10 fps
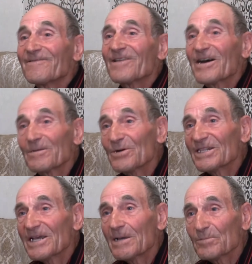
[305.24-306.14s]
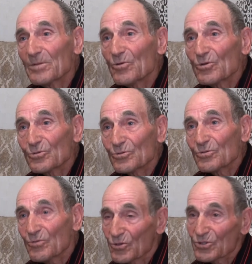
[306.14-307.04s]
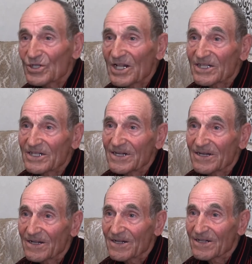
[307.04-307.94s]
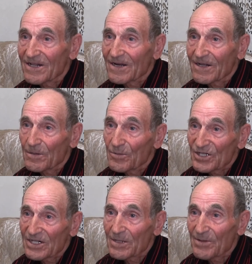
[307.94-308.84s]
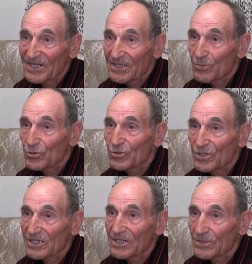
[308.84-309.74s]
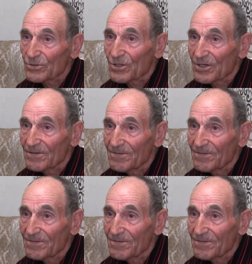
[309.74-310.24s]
Darmata yaptım 30, 36 ile. Allah Armata'da ben gittim 36 yıl sonra.